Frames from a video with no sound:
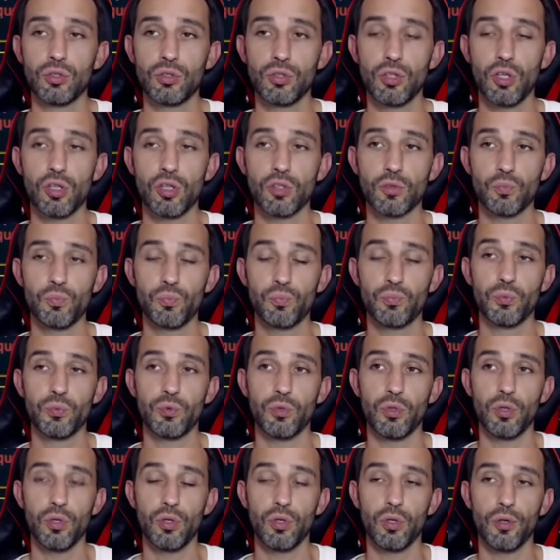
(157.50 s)
30,
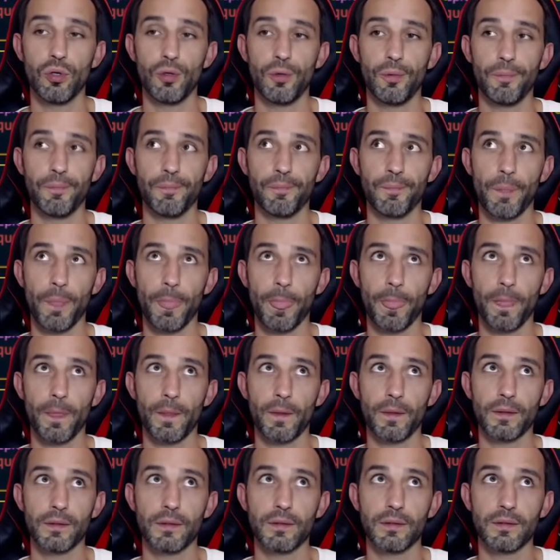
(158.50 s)
euh,
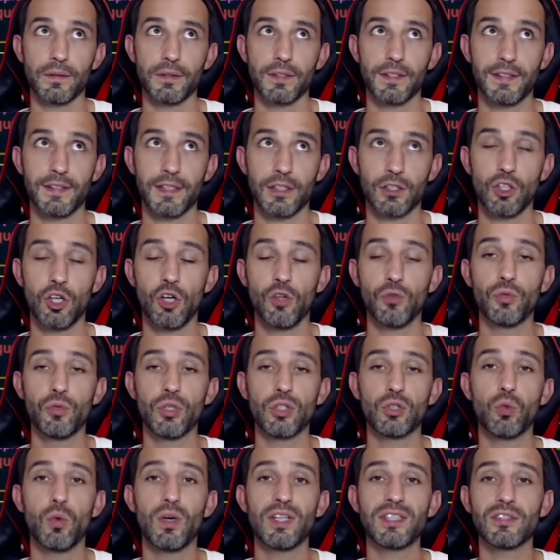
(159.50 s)
c'est ça, 30
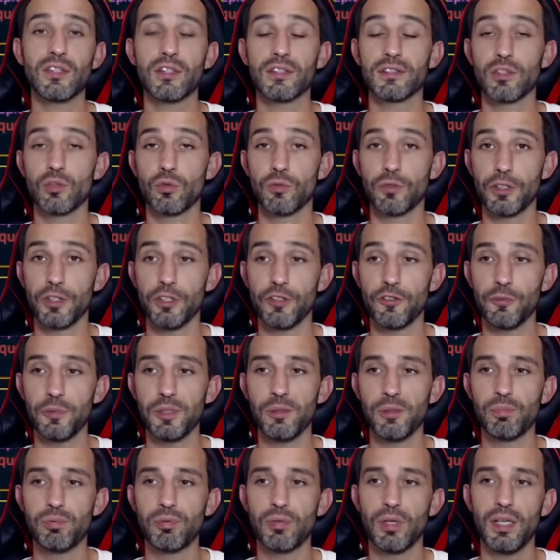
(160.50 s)
x 300, ça nous fait
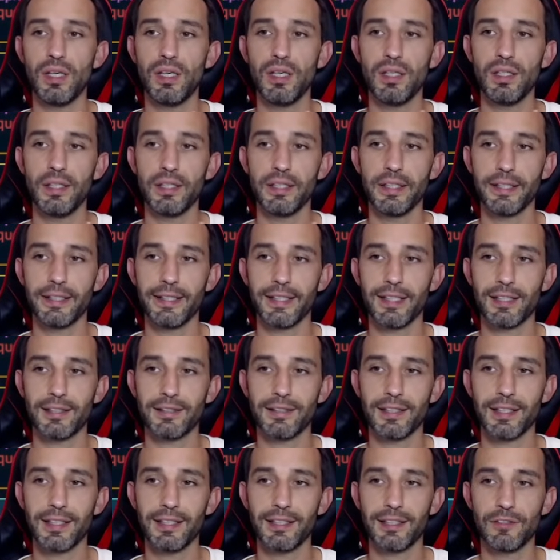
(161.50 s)
9000 points, et un éclat
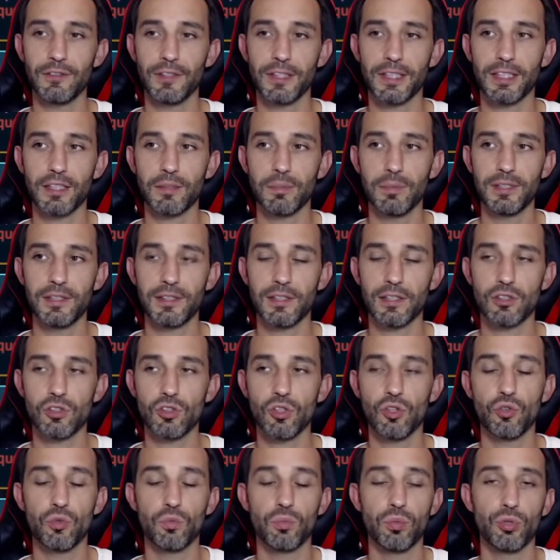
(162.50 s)
sacré, ça fait
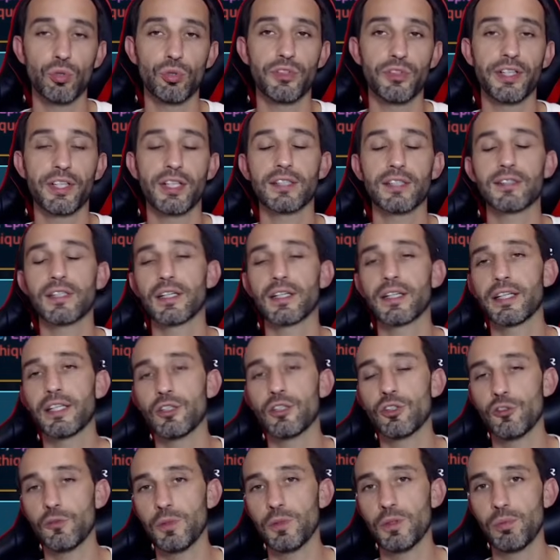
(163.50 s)
4500, donc pour 2 éclats sacrés,
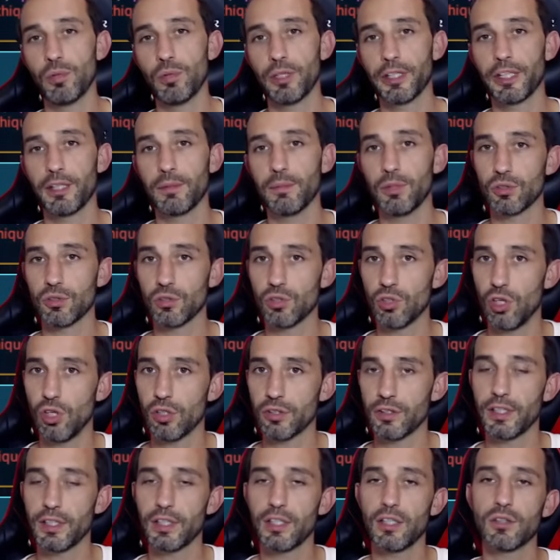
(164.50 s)
9000 points également.
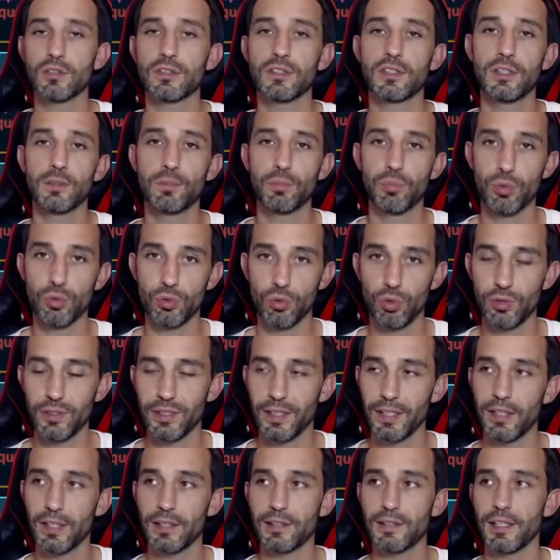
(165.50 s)
30 éclats antiques pour 2
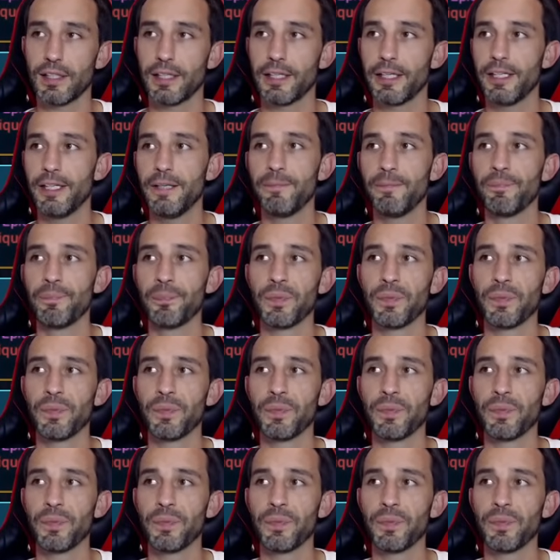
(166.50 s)
éclats sacrés.